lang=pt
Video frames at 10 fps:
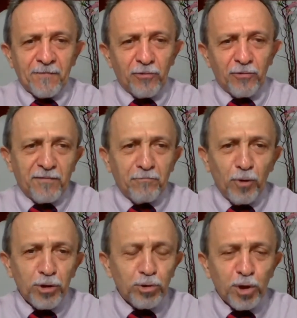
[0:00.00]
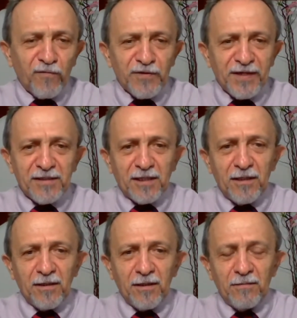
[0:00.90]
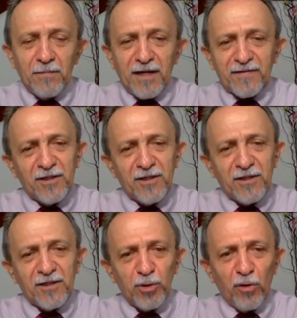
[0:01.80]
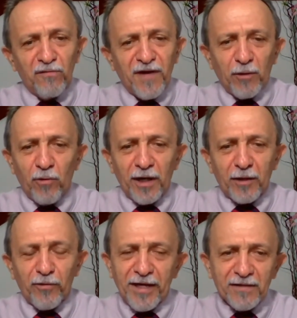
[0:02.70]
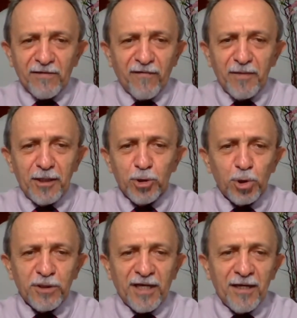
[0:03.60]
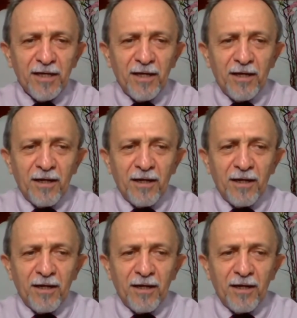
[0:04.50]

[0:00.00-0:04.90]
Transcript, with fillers: Eu sei que muitos de vocês que me assistem, e me ouvem agora, conhecem a família de José.